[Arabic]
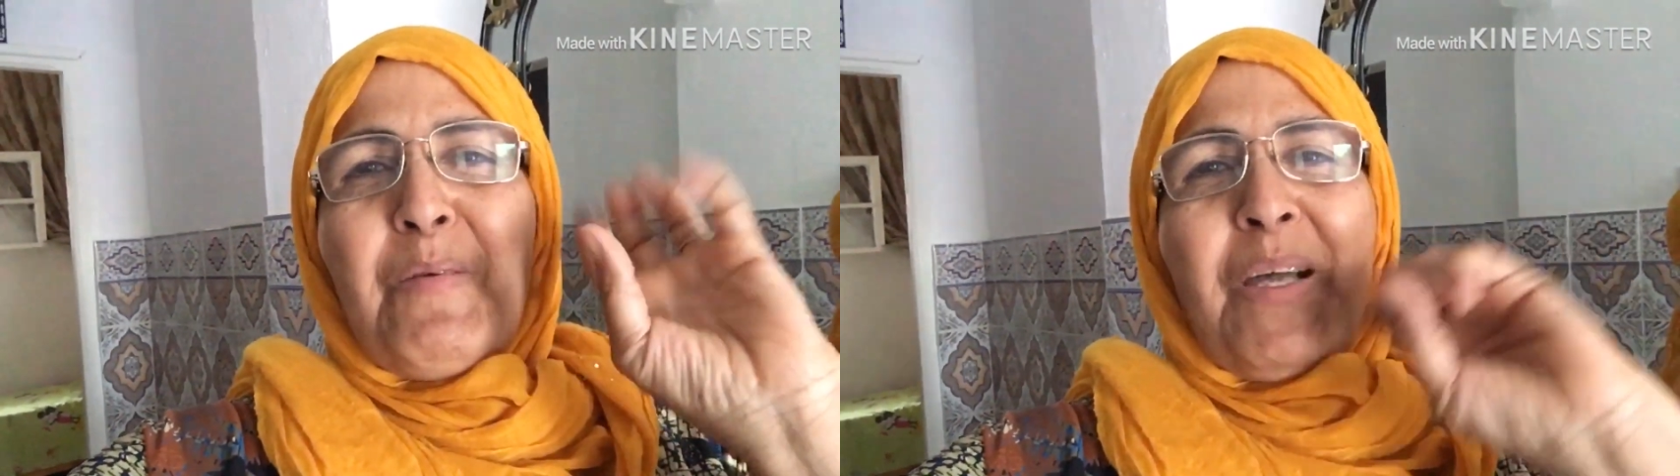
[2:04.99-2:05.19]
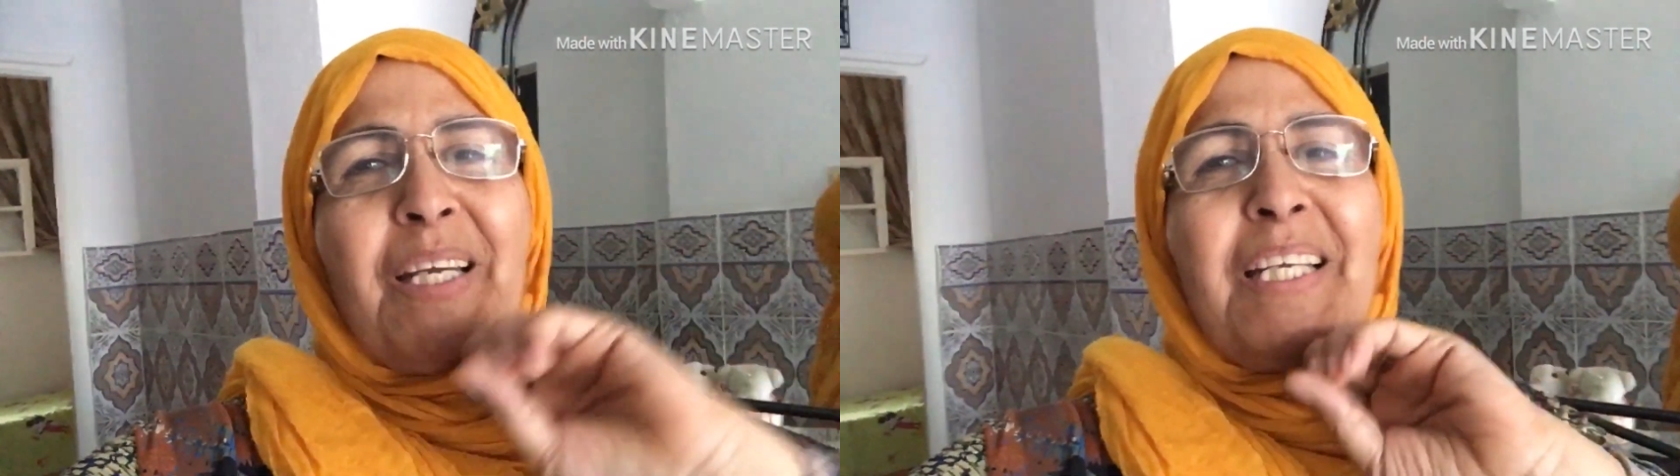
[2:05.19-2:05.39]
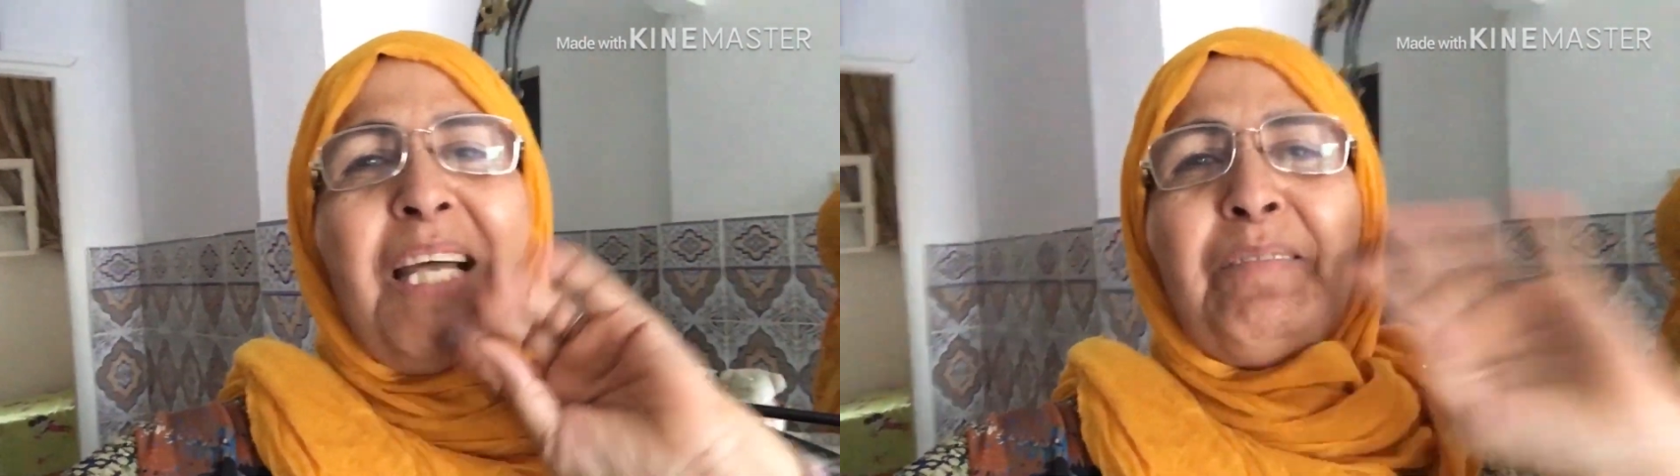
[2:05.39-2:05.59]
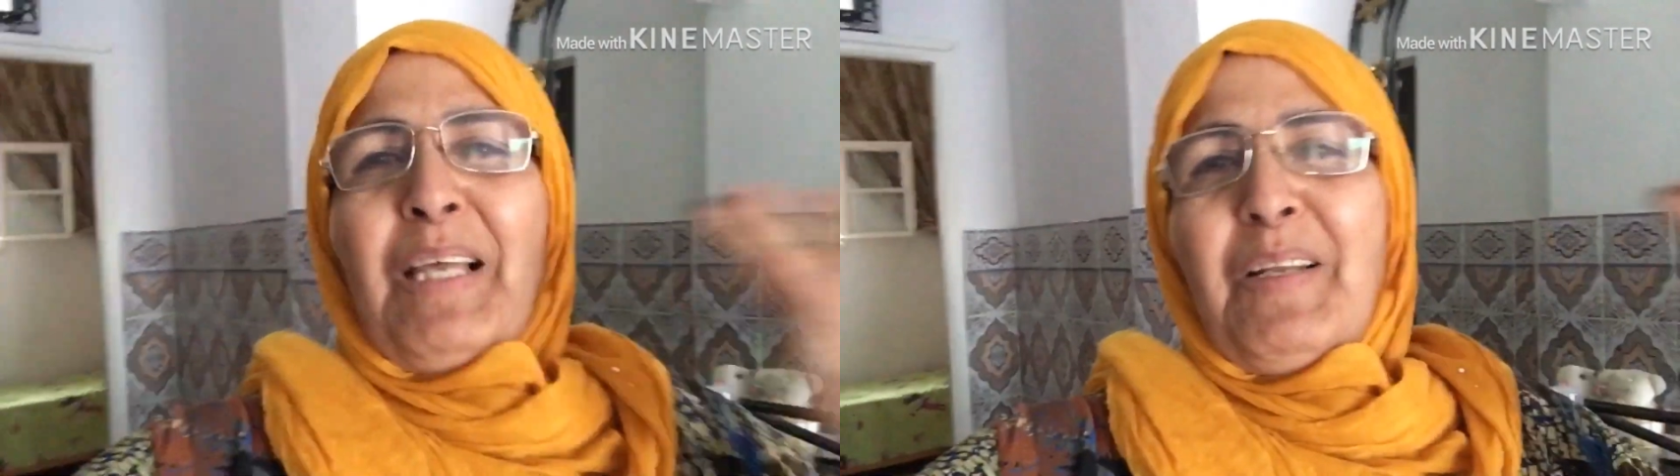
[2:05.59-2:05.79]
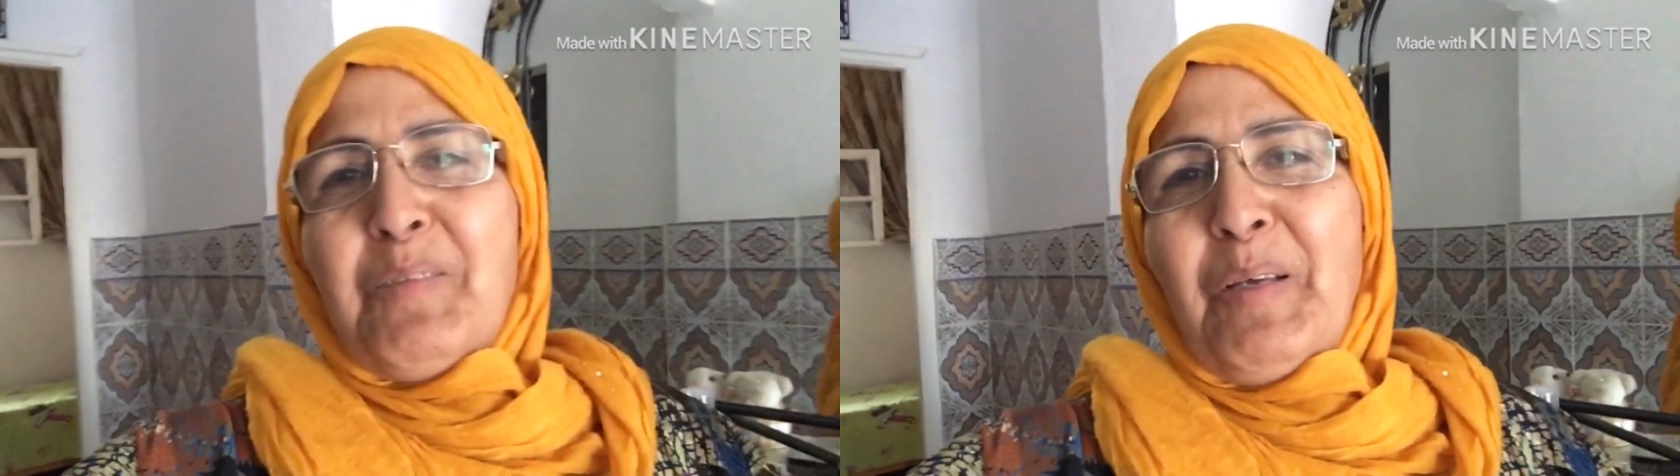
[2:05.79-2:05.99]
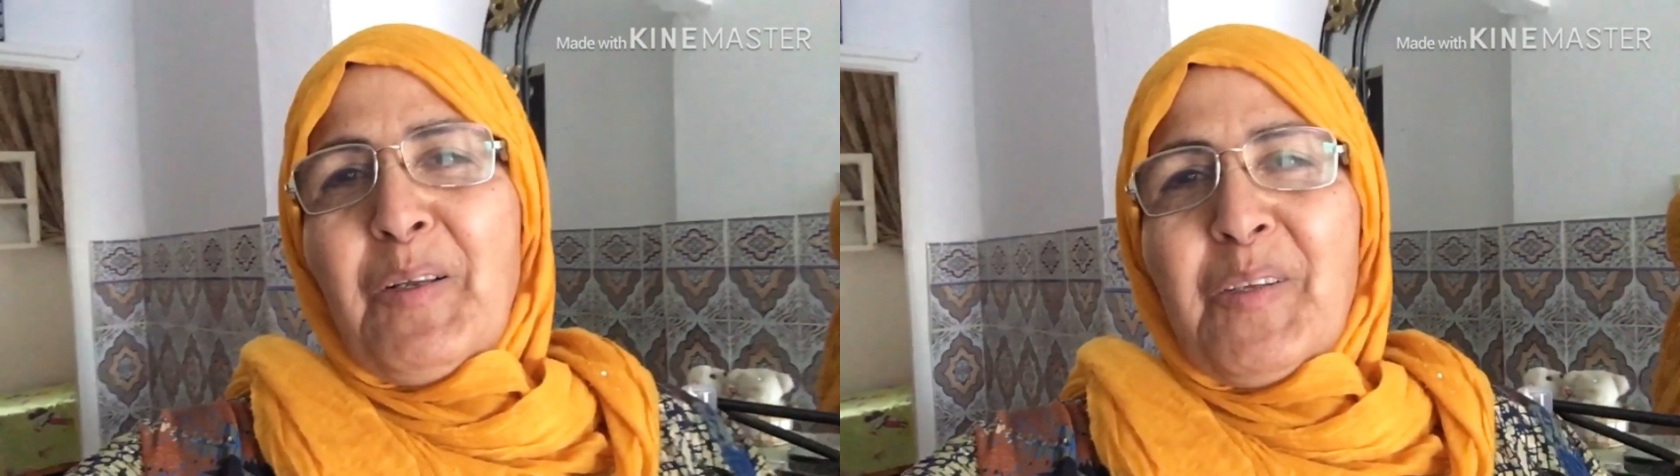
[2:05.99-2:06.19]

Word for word: وك الريحه نتاع الاصبع